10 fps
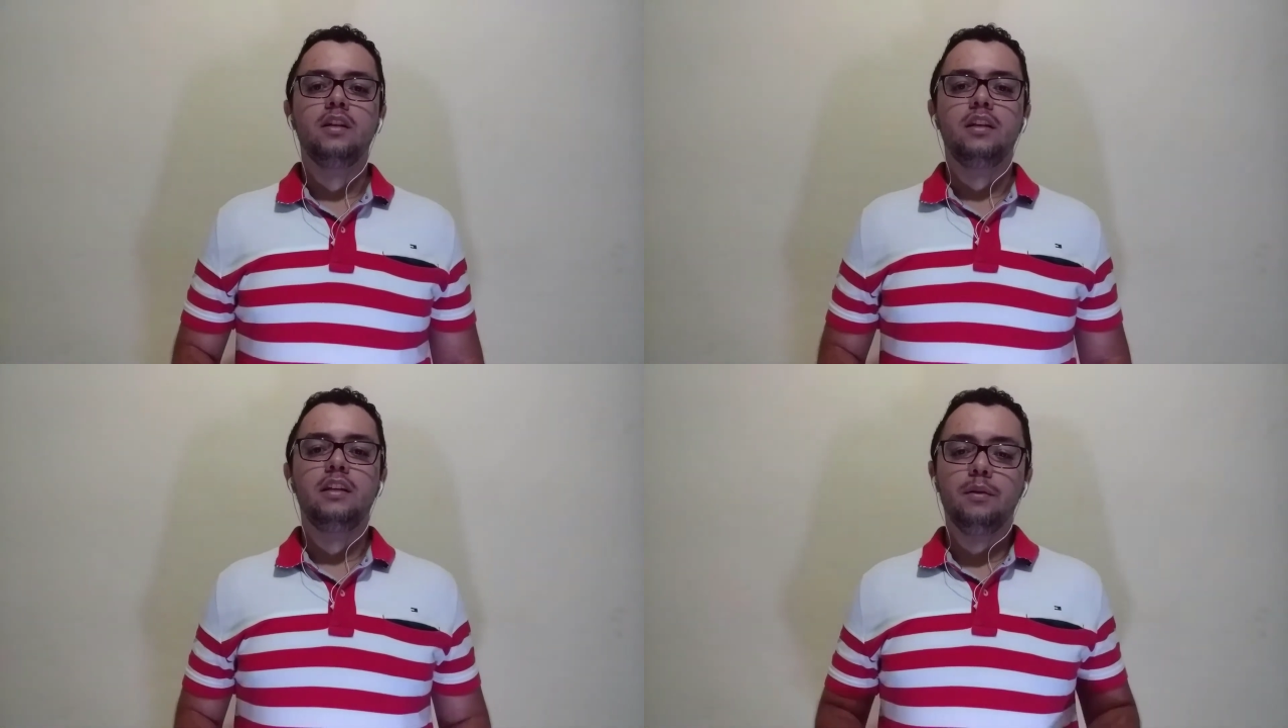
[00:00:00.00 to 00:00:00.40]

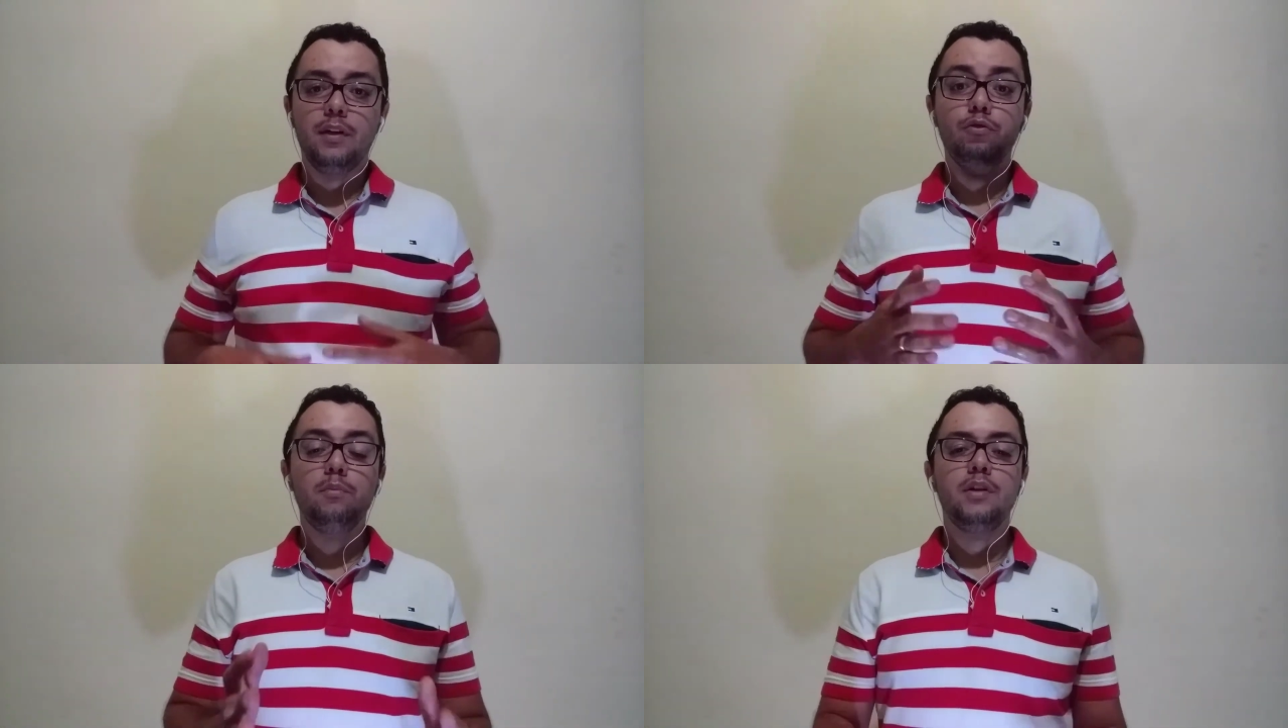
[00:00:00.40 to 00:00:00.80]
e também
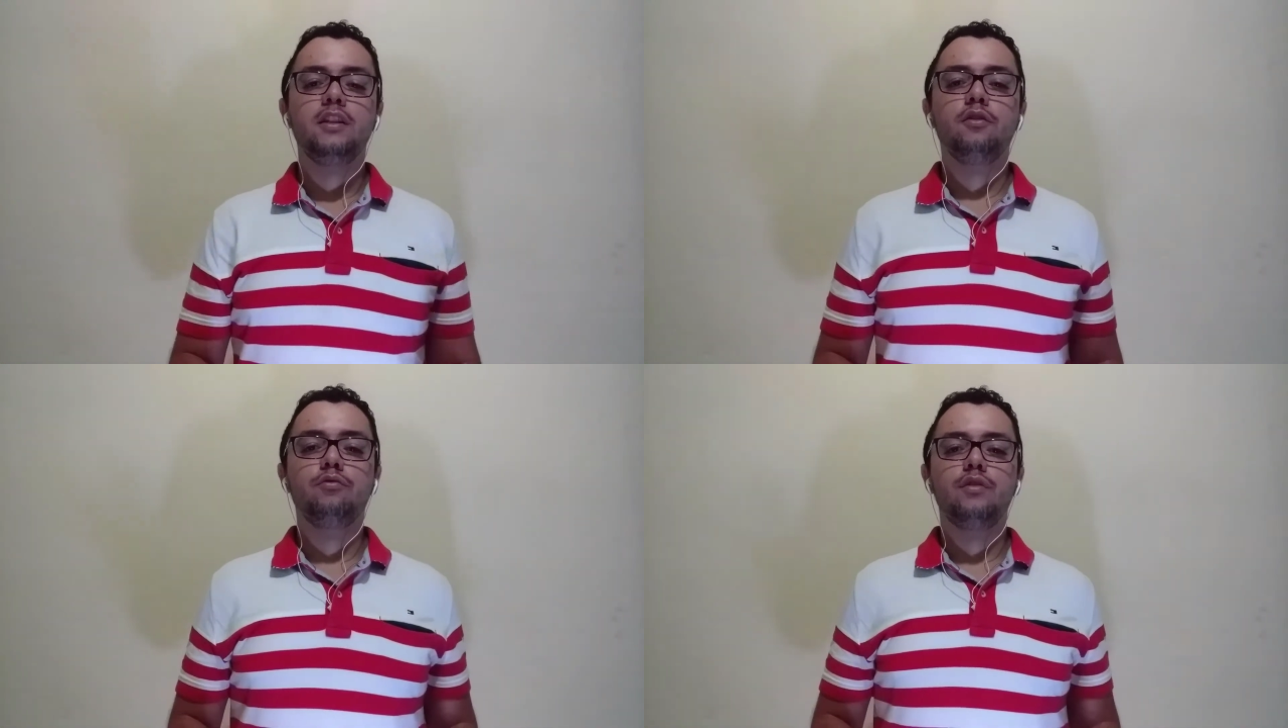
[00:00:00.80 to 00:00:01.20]
do
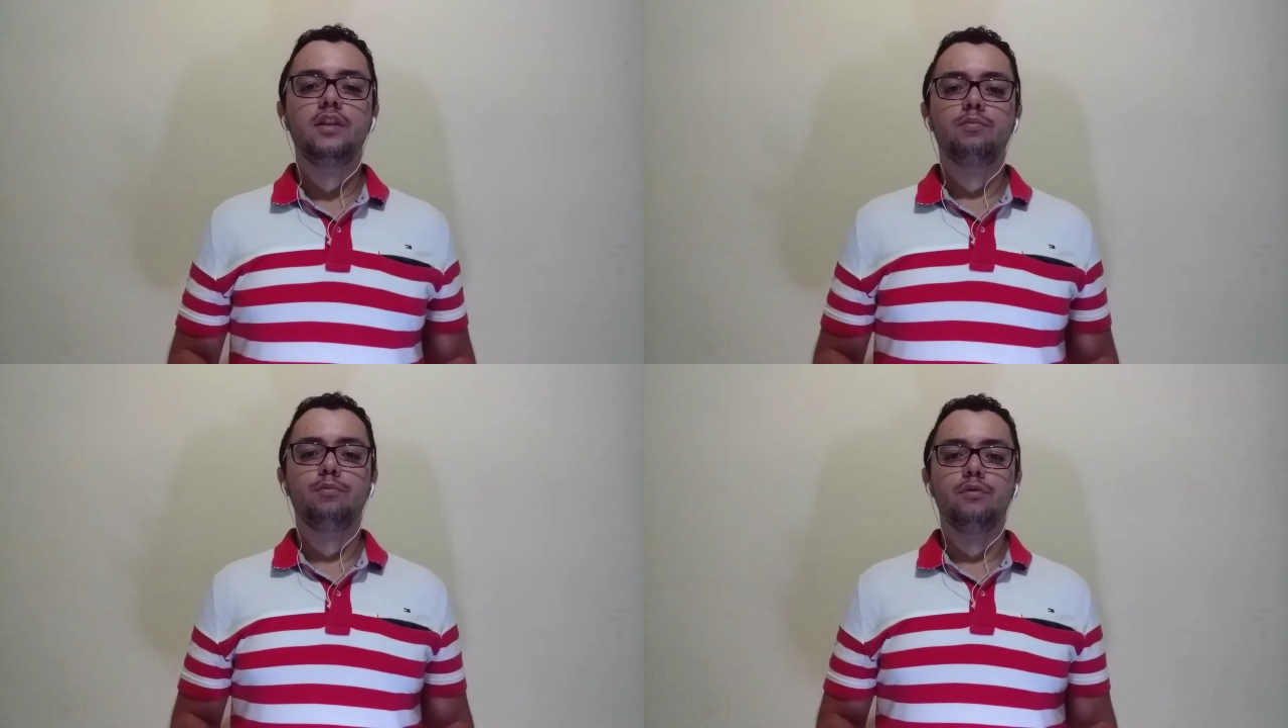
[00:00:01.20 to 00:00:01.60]

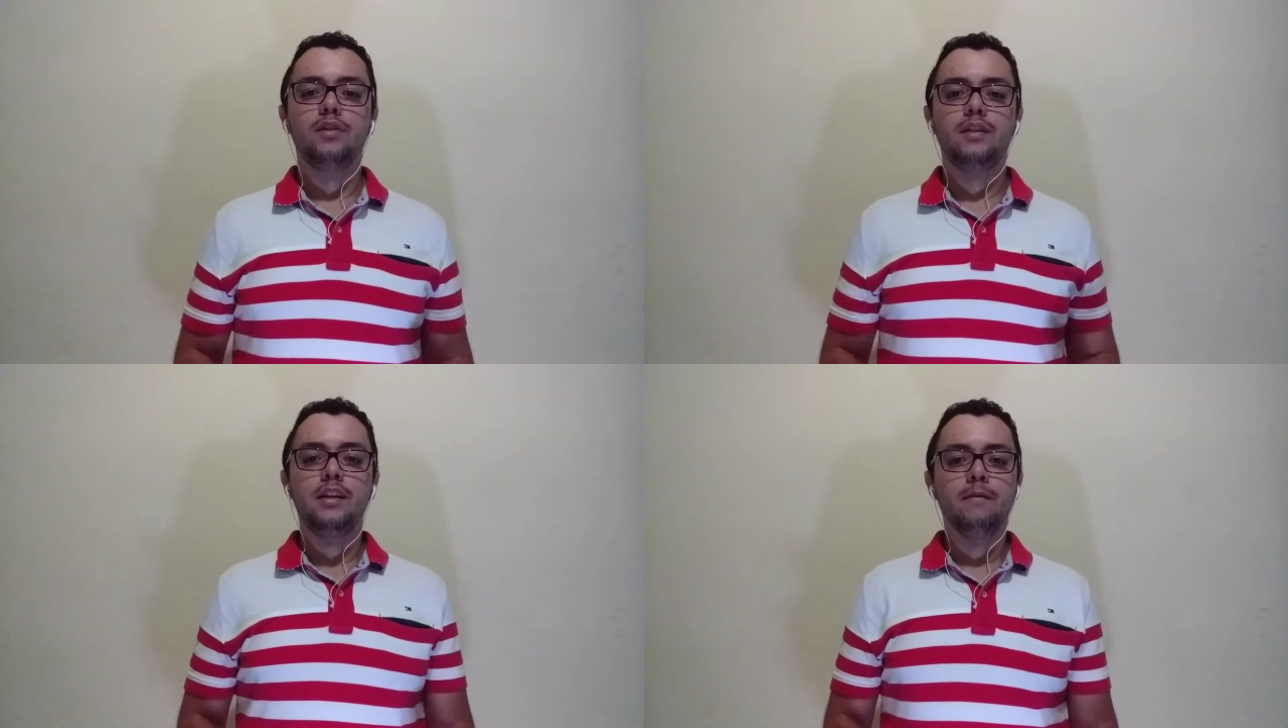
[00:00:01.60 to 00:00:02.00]
empreendedorismo por
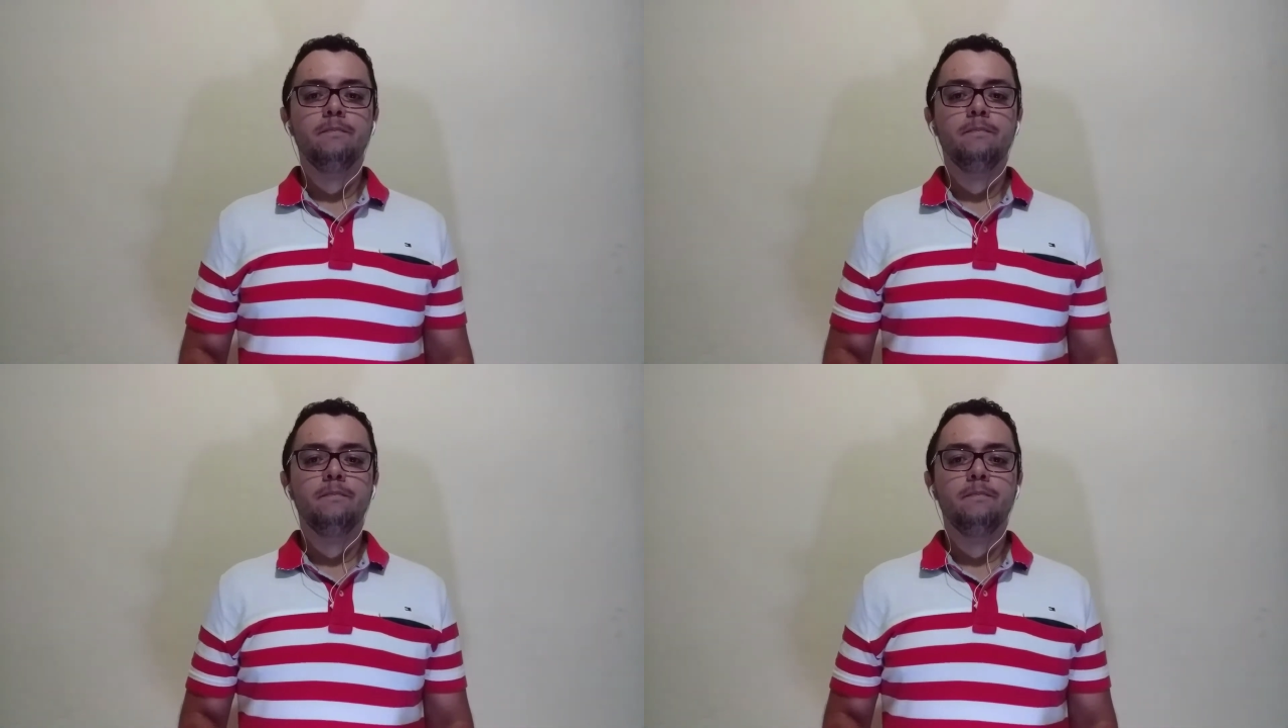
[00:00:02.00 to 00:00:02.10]
si,